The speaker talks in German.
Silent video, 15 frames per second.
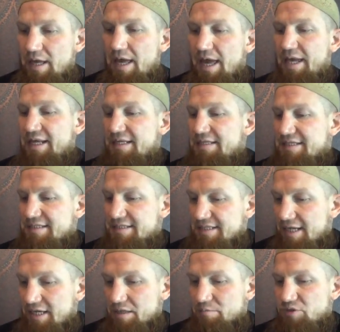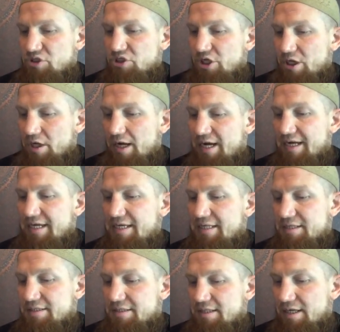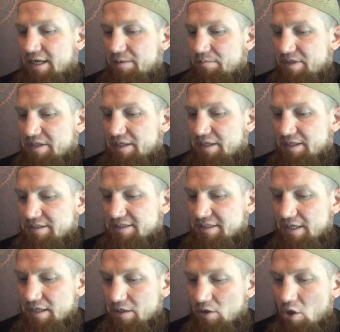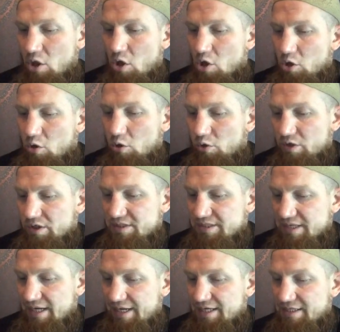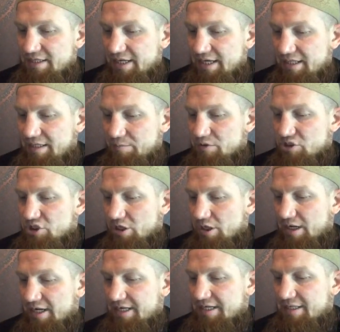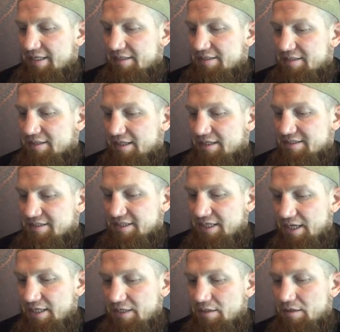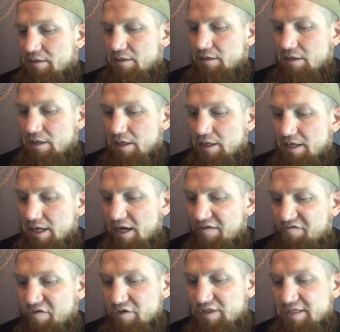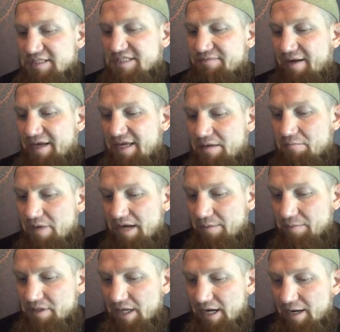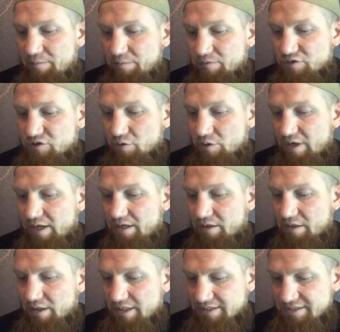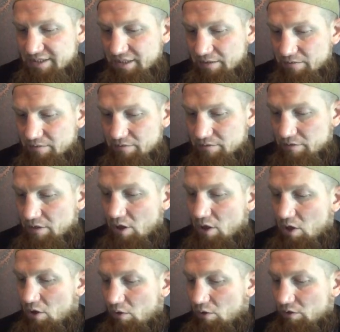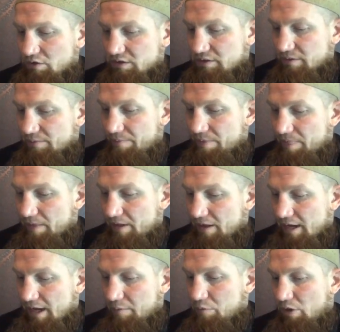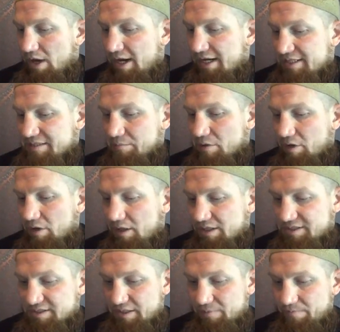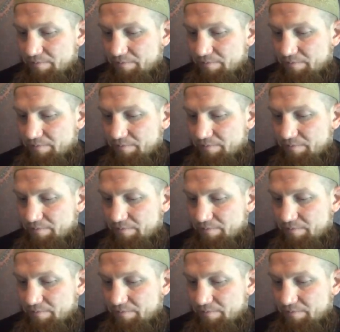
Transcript: Al-Intisar bishar Akidatil Aimatil Ansar, Koratil Ainaini bishar Akidatil Raziyain, von den zwei Imamen Abu Zura al-Razi und Abu Hatim al-Razi.